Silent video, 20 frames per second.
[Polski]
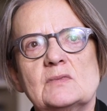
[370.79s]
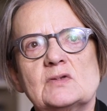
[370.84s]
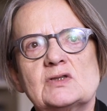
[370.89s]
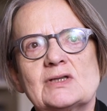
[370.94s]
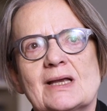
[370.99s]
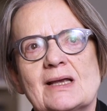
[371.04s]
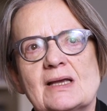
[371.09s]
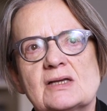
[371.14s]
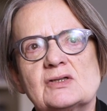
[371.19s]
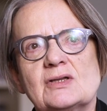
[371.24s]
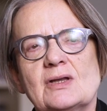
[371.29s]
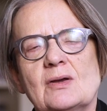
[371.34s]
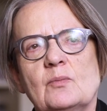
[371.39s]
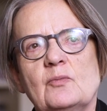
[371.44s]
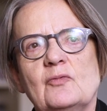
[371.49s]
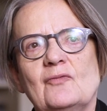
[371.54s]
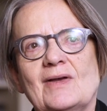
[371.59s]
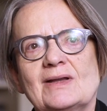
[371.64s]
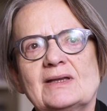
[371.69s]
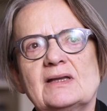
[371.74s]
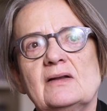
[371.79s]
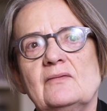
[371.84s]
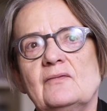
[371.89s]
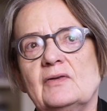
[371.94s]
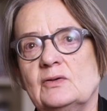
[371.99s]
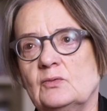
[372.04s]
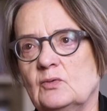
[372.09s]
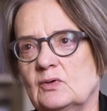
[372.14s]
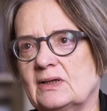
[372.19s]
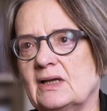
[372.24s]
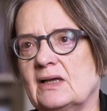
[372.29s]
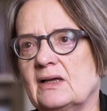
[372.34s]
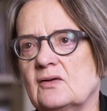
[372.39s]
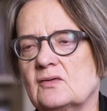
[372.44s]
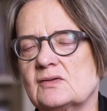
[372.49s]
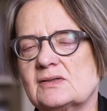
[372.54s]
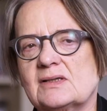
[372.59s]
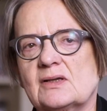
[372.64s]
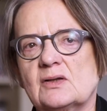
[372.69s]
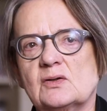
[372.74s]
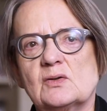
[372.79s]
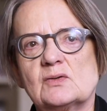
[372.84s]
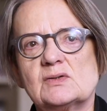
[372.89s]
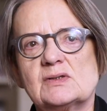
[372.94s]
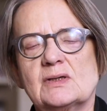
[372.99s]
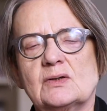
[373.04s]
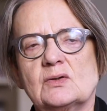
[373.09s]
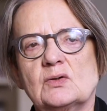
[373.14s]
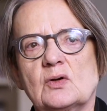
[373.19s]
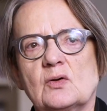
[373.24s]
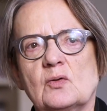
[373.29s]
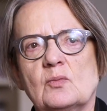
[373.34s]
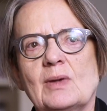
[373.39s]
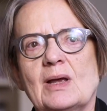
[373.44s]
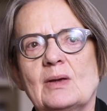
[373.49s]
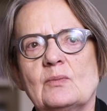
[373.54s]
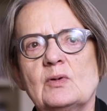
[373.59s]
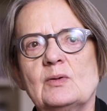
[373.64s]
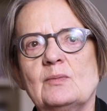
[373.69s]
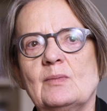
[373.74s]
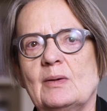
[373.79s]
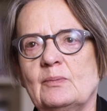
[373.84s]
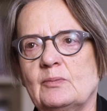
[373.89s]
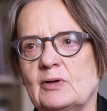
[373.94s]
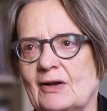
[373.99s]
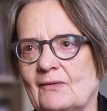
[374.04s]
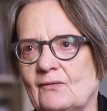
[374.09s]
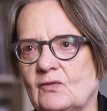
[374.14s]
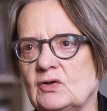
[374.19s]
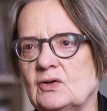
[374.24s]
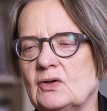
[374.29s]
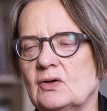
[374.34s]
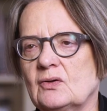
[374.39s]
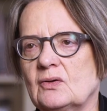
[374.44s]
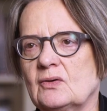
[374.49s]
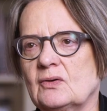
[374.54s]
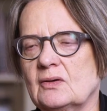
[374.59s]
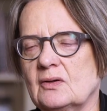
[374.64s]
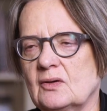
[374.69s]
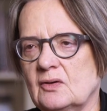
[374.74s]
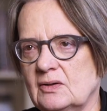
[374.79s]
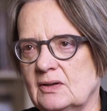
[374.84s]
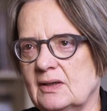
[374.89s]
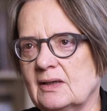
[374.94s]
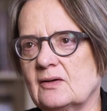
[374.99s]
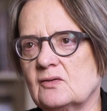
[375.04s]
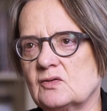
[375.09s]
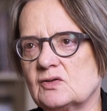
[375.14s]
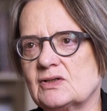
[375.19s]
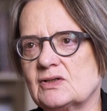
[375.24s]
że każdy obywatel według tej konstytucji, którą mamy, ma prawo do godnego